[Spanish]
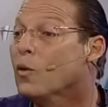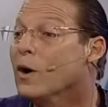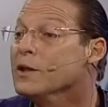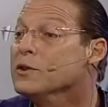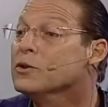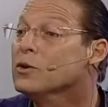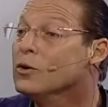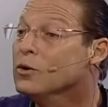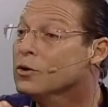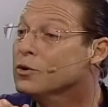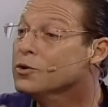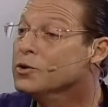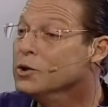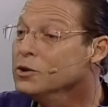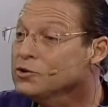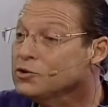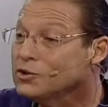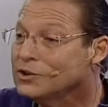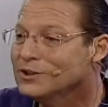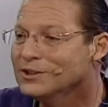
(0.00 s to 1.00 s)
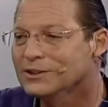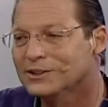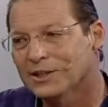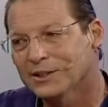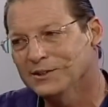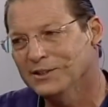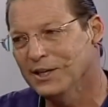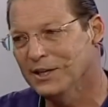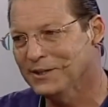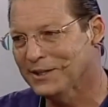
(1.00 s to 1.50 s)
cuando los dos
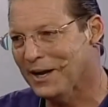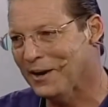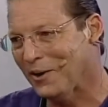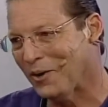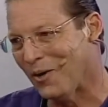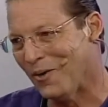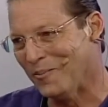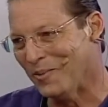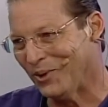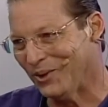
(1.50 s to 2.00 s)
se sientan